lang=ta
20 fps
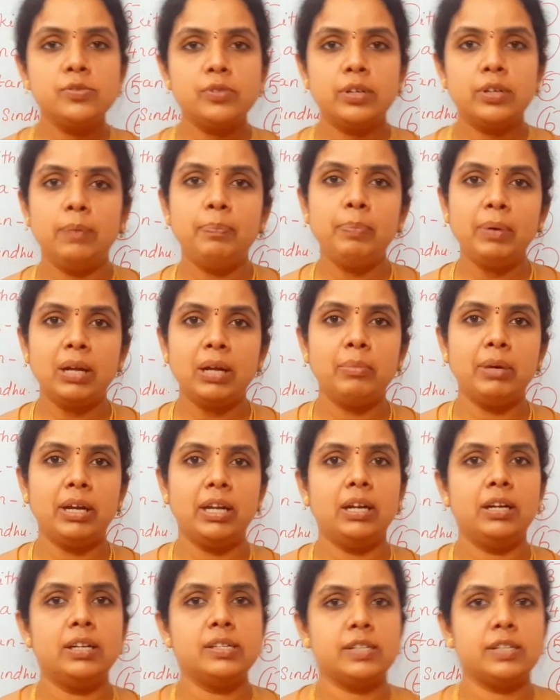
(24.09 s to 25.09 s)
ஸோ இப்போ
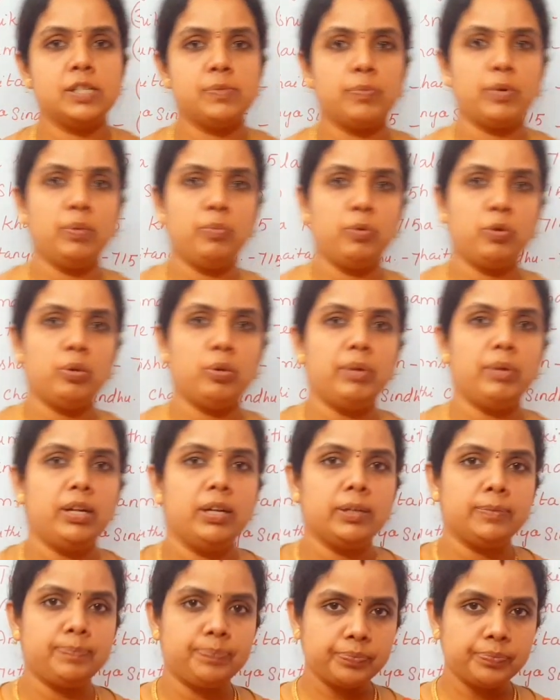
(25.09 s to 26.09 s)
நம்ம என்ன டிஸ்கஸ் பண்ண போகிறோம்
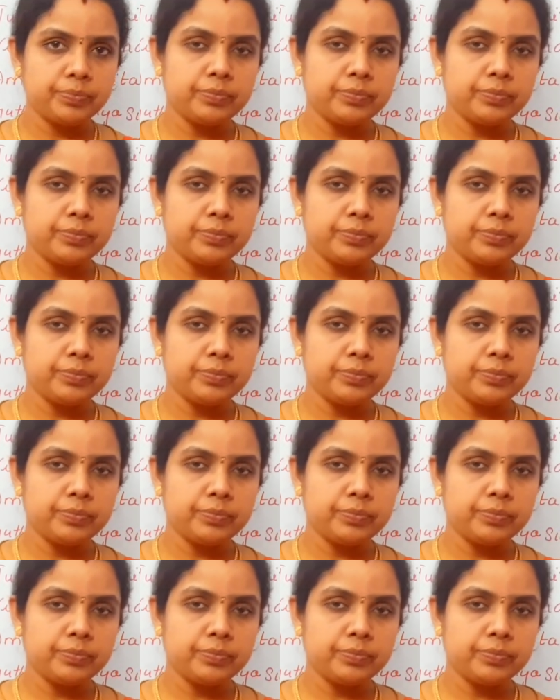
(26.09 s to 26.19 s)
அப்படின்னா